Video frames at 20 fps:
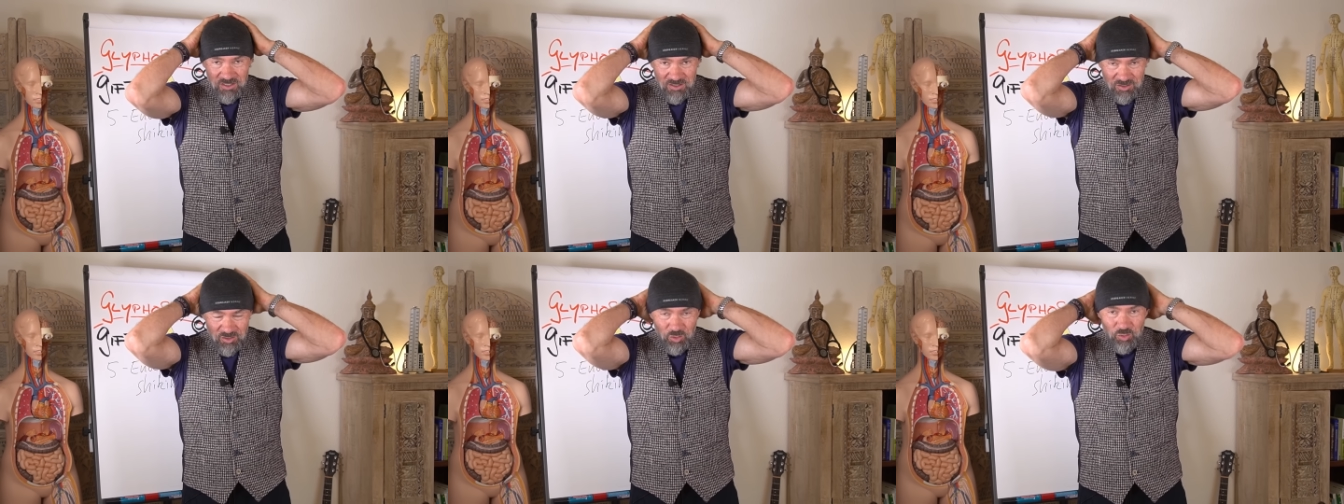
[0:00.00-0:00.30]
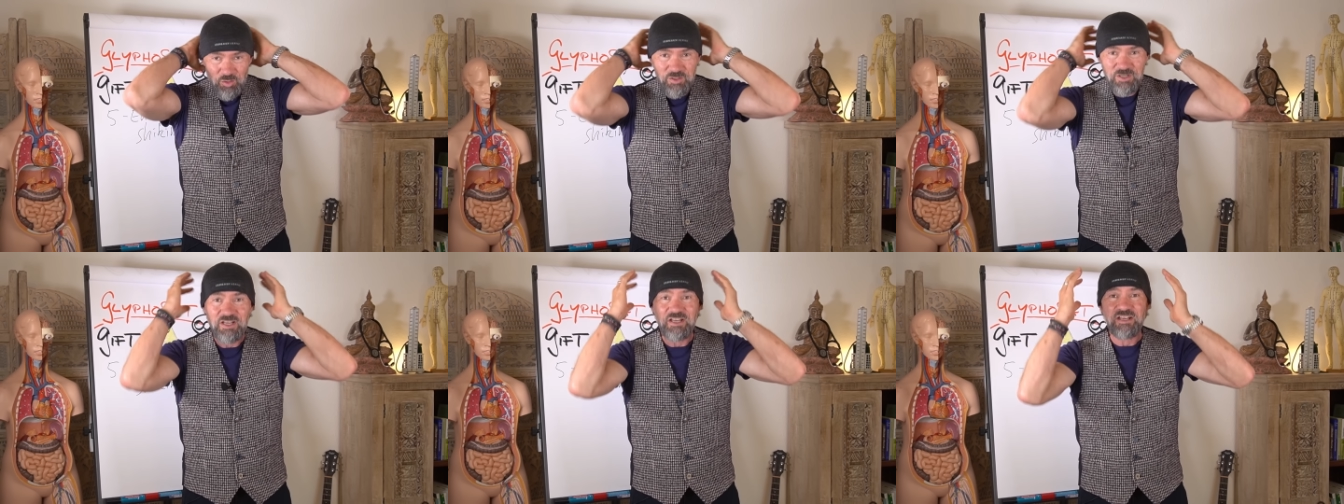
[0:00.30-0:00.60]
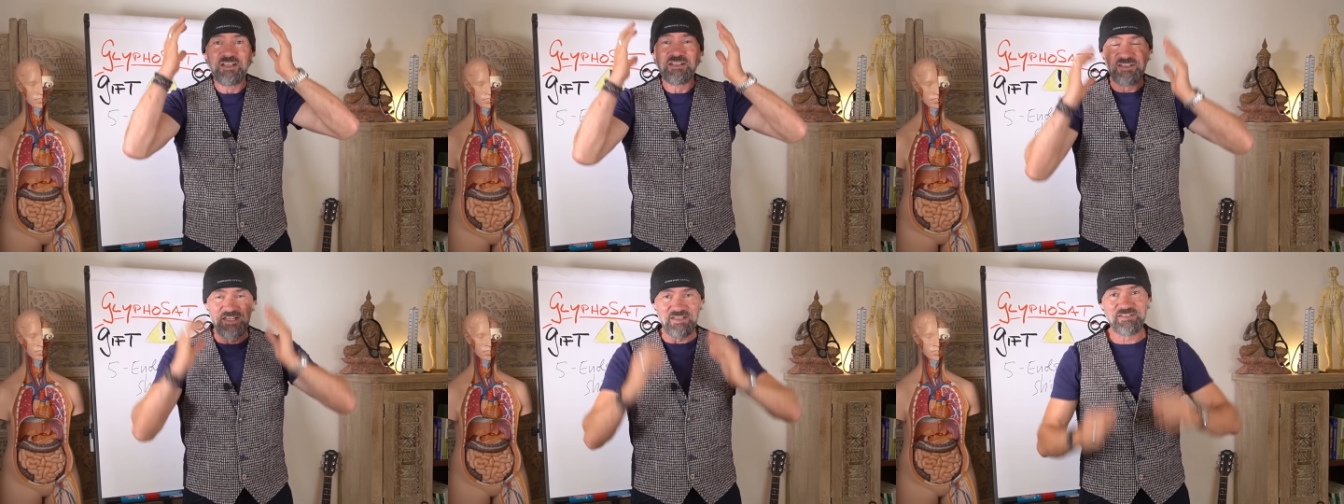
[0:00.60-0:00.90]
tun,
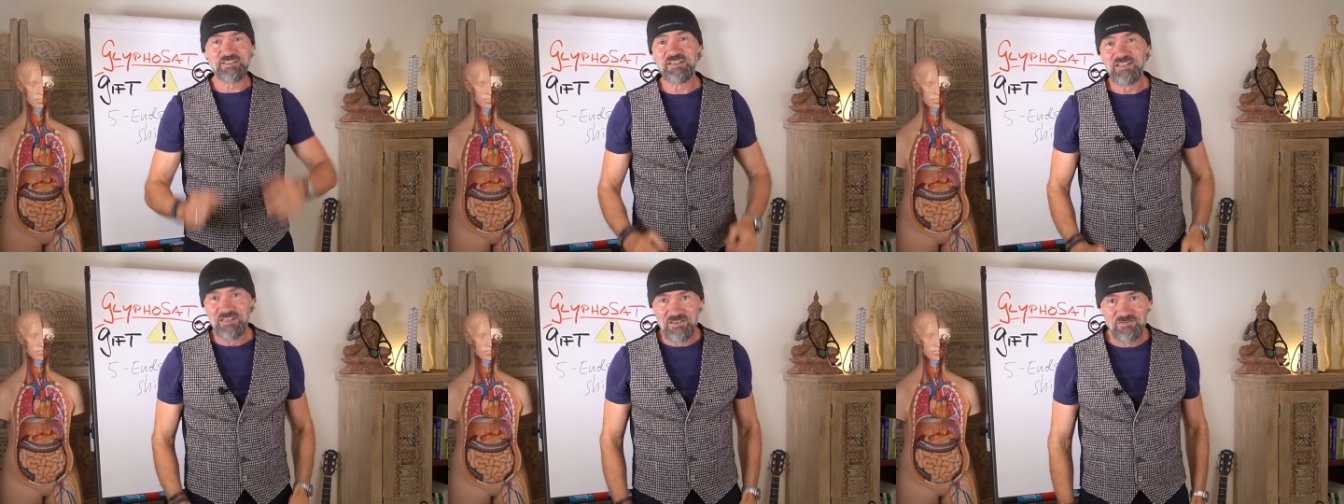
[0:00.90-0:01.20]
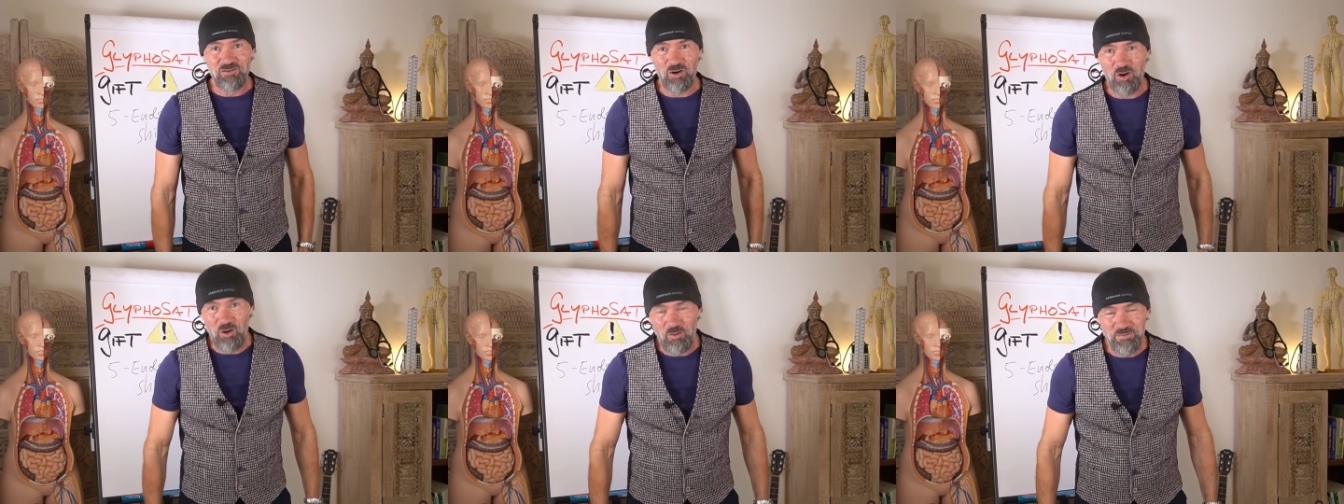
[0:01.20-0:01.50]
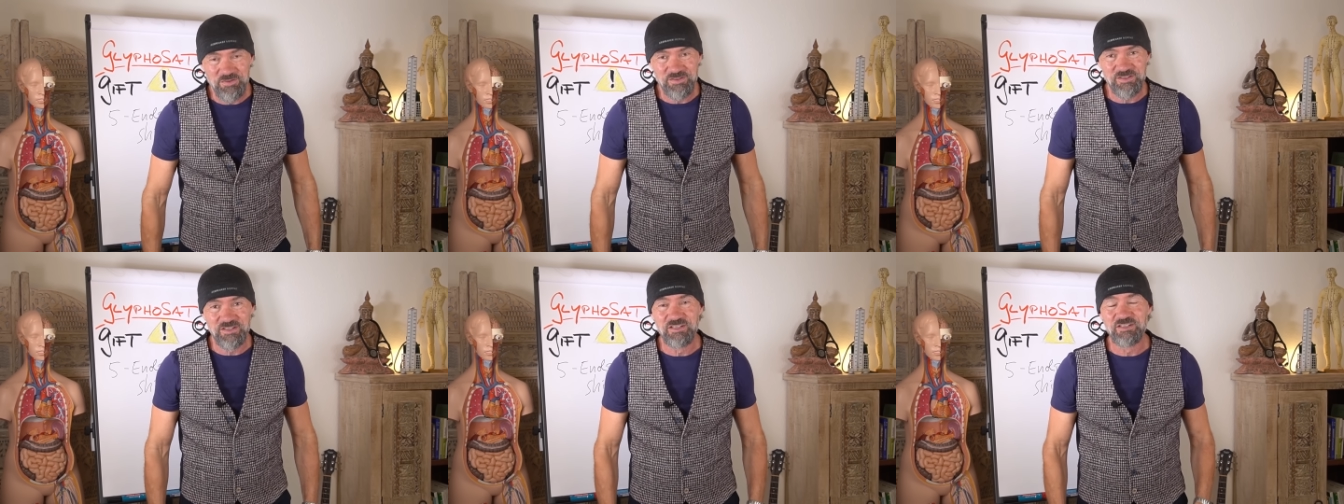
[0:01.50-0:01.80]
dass die in
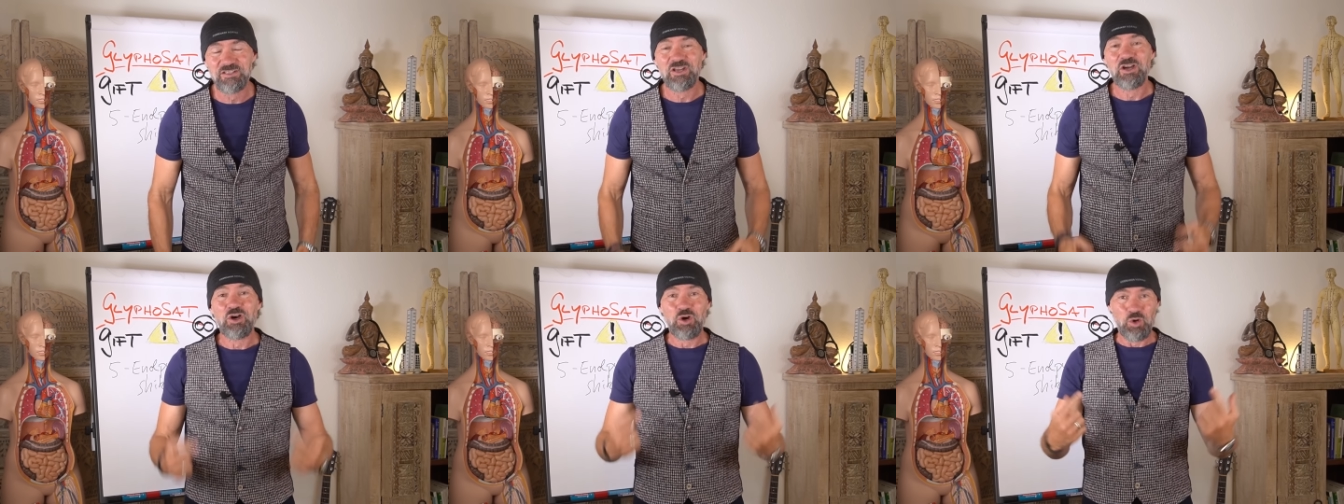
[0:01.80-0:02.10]
Form sind.